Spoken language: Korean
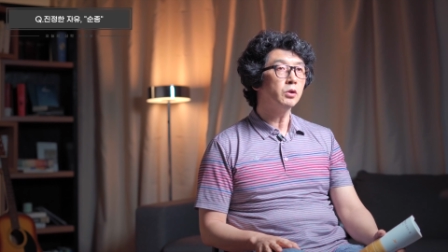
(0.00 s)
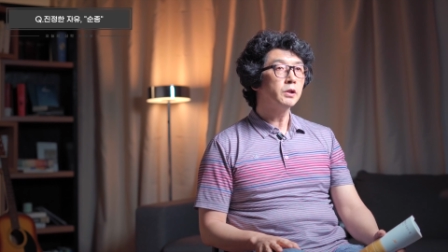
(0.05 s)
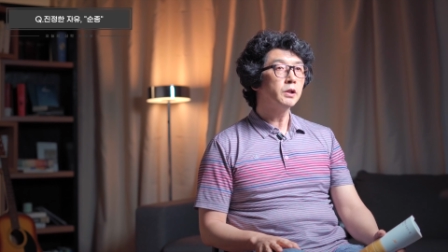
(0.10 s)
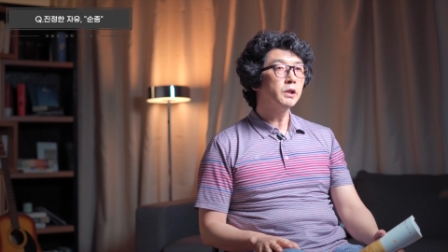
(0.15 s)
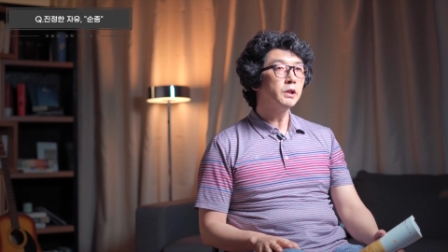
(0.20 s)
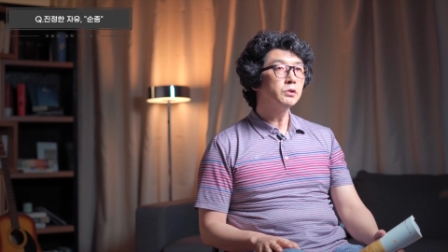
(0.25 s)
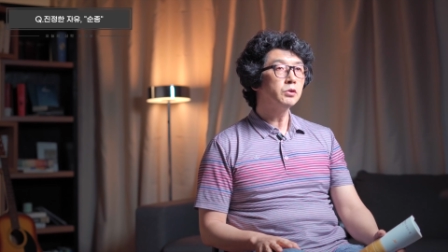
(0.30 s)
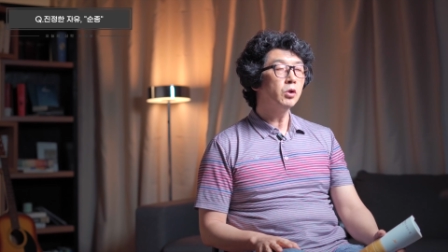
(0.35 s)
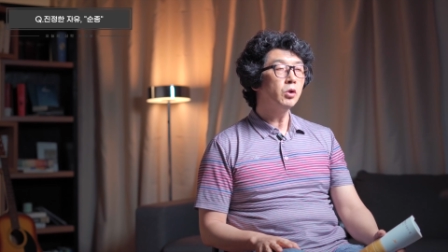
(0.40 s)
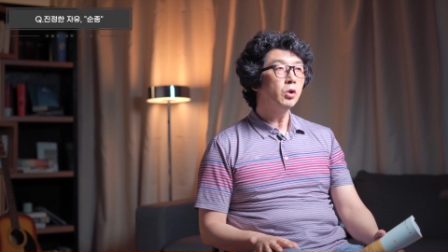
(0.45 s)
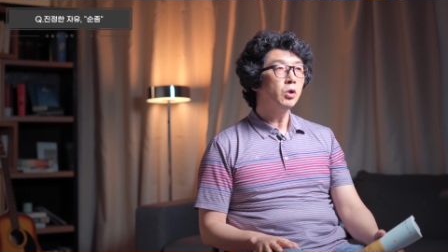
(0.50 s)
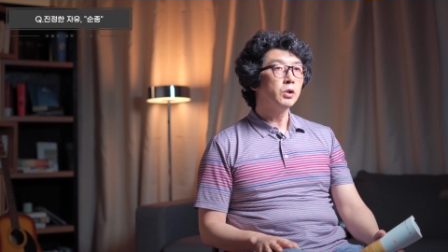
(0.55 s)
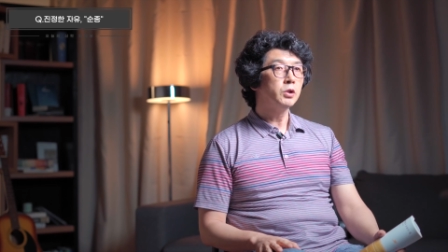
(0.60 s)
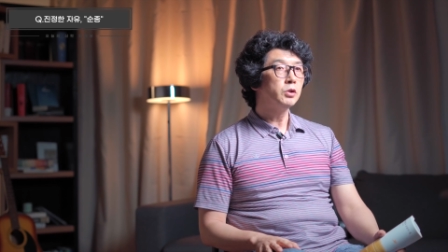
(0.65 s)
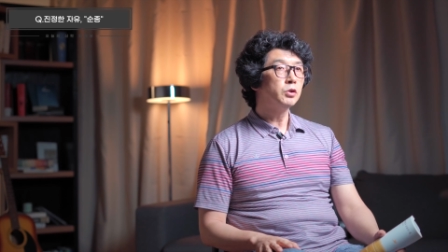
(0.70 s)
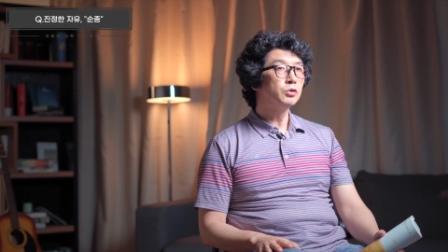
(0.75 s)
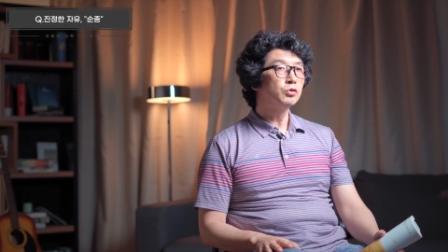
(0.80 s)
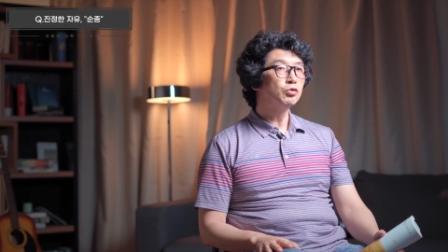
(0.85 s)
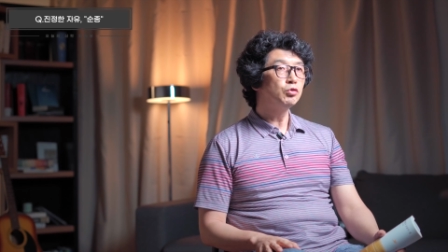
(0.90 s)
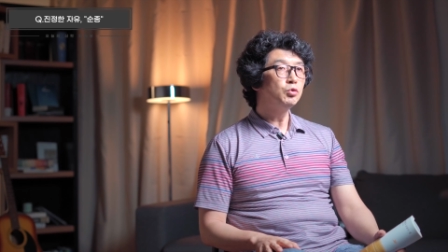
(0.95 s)
그래서
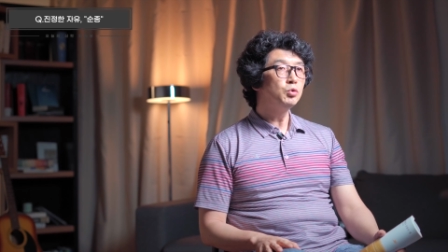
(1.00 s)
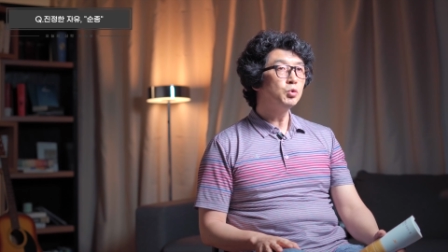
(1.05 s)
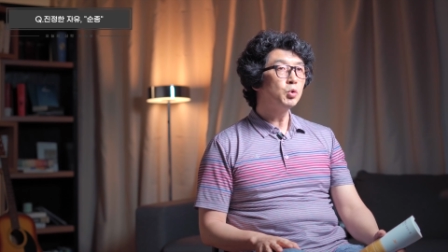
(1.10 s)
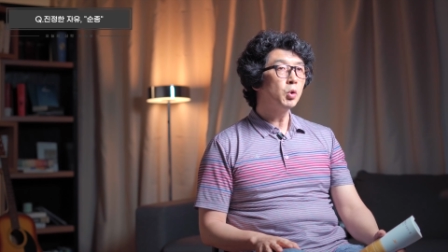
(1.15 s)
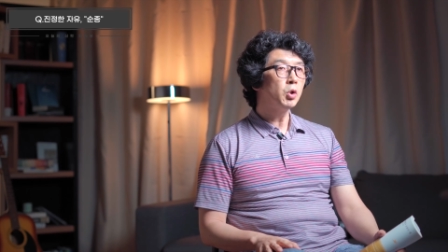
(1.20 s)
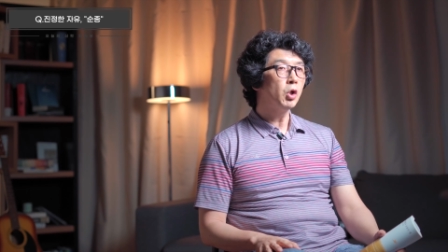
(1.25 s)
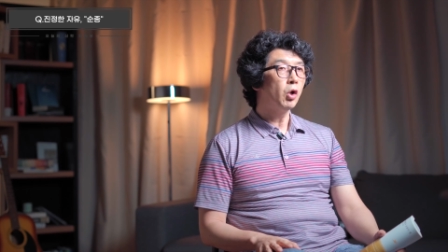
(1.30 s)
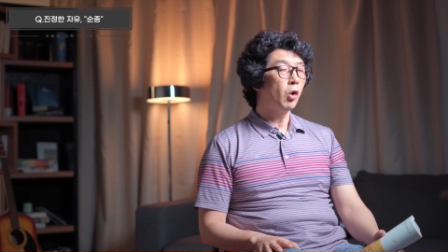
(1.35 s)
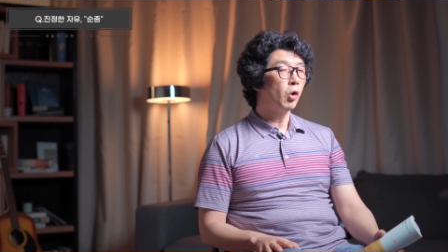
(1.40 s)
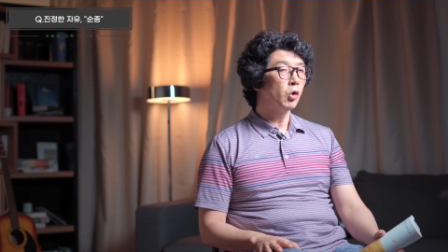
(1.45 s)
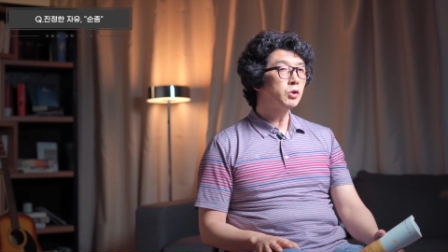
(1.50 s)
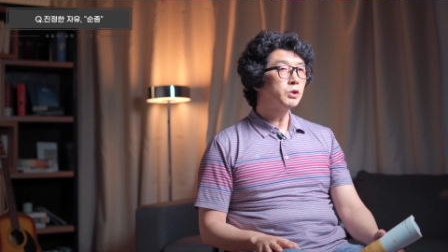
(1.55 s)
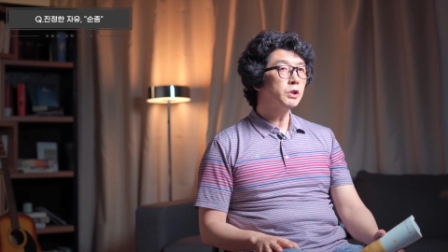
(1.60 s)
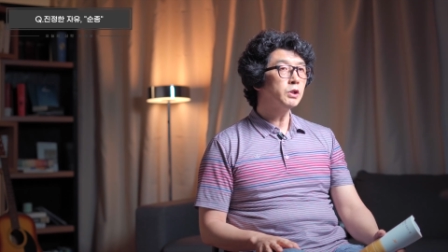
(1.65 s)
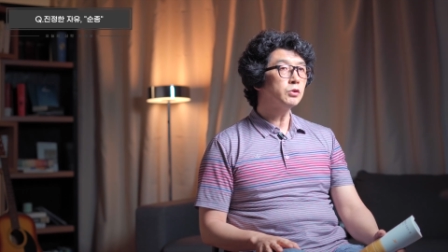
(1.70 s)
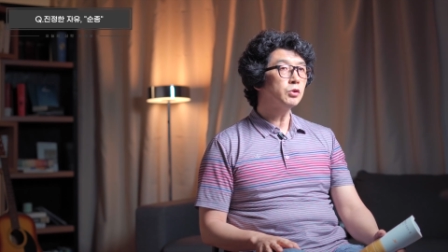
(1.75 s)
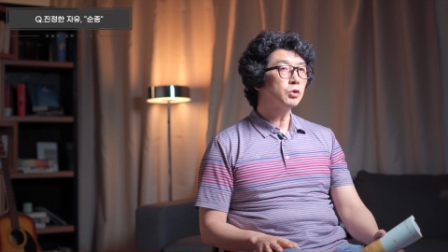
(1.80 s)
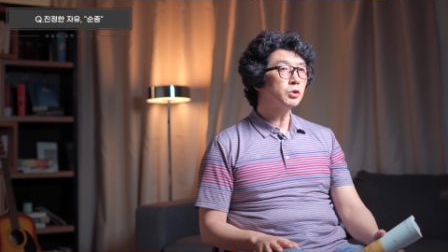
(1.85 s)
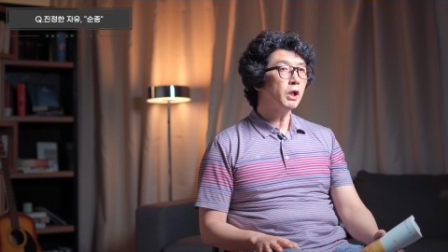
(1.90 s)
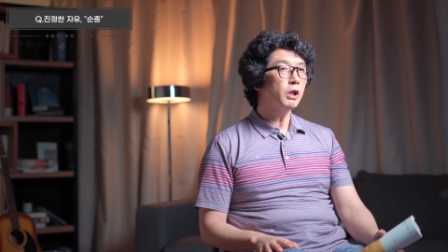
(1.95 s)
이런 순종이
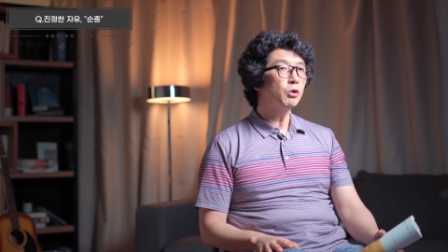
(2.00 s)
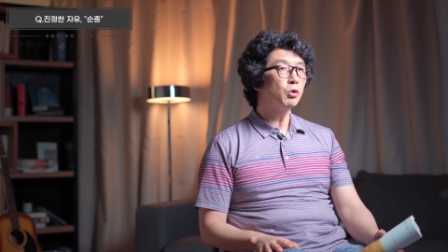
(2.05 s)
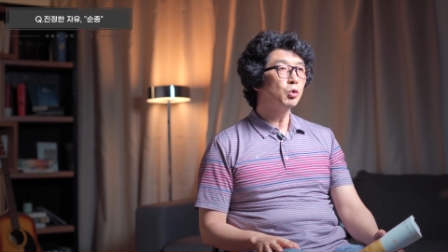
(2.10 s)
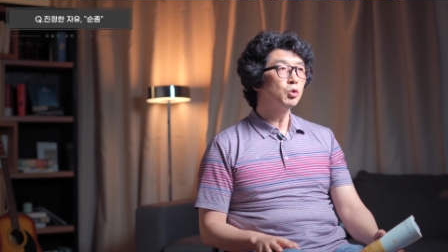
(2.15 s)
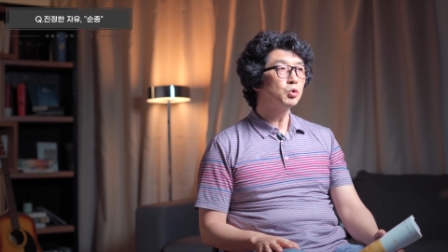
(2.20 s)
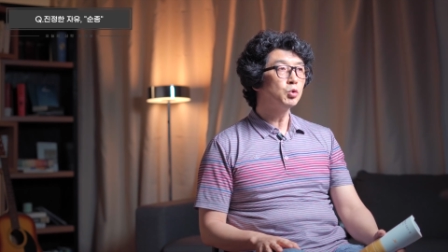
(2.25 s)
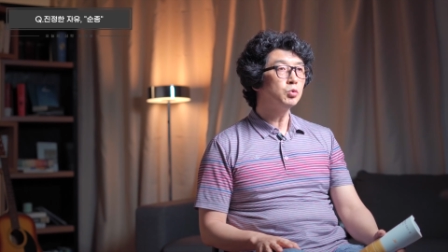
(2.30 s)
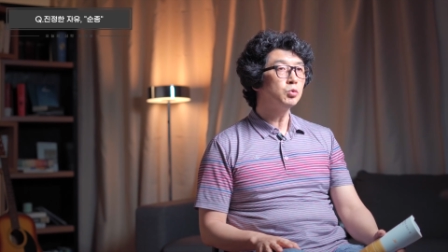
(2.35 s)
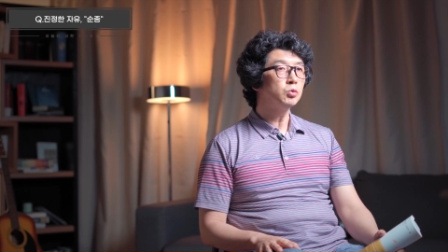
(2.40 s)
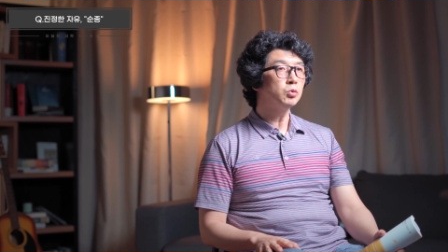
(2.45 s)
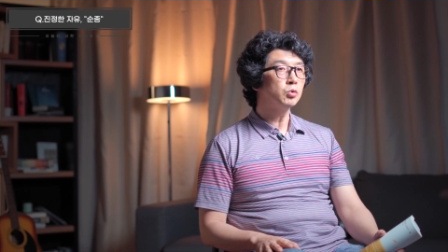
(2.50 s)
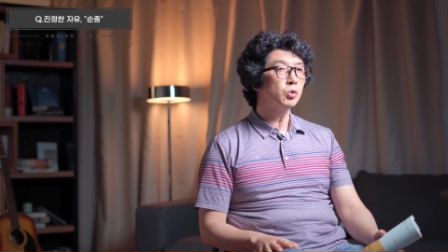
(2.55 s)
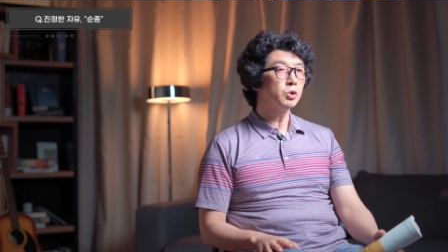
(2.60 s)
어째서 자유로운